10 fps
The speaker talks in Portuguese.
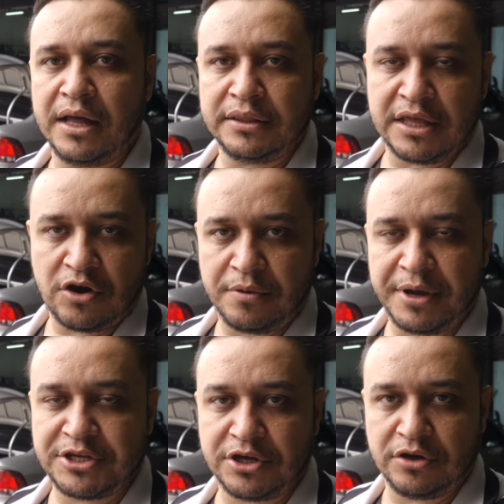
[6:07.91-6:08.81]

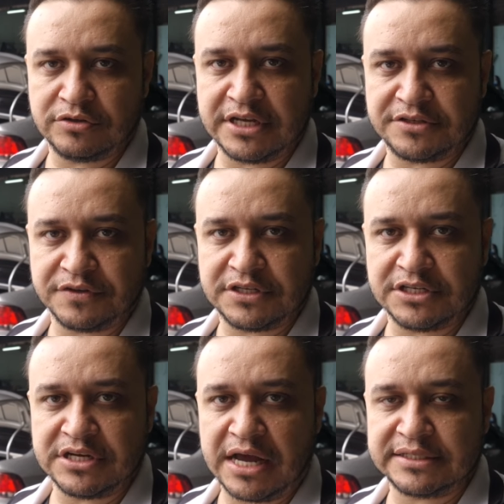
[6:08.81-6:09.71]
anteriormente, não sei se
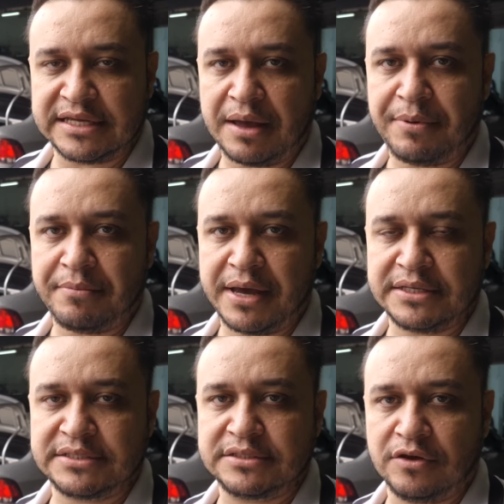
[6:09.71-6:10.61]
vocês já sabem,
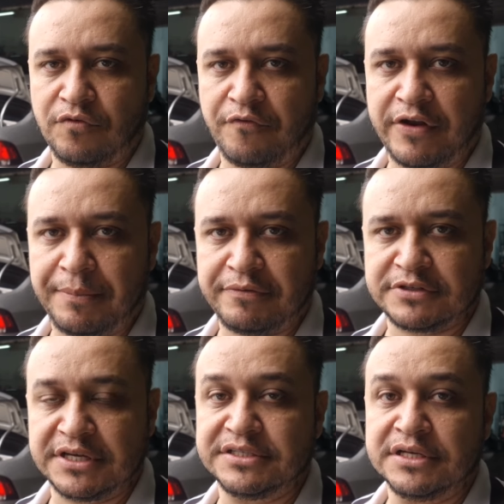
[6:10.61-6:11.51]
mas eu vou falar para
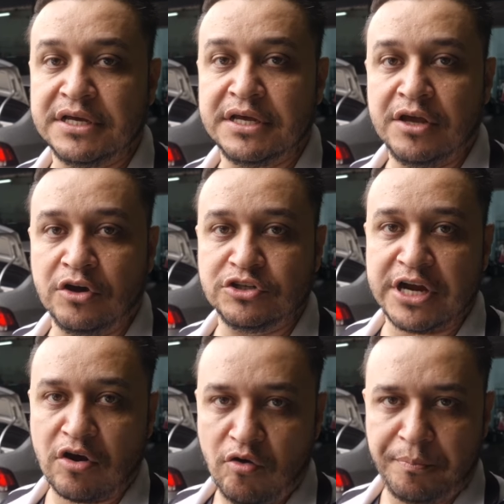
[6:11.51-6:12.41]
vocês eu
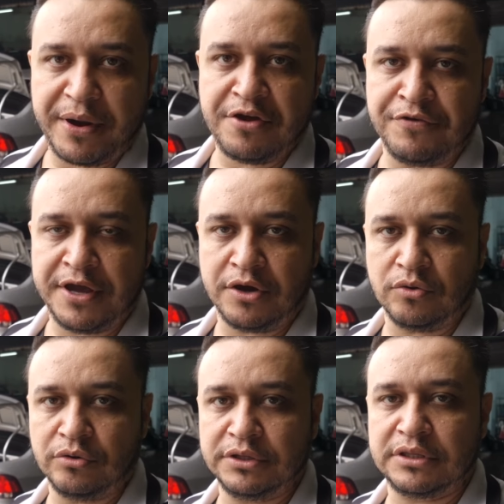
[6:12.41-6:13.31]
já comprei
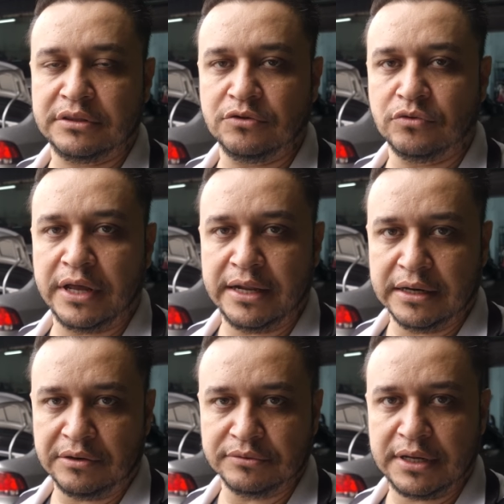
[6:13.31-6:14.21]
veículo no
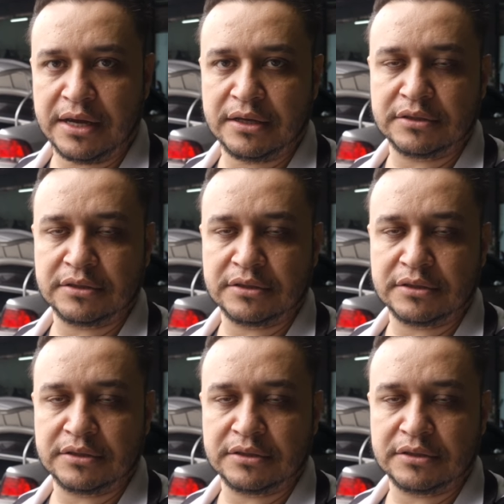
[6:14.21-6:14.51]
leilão, né?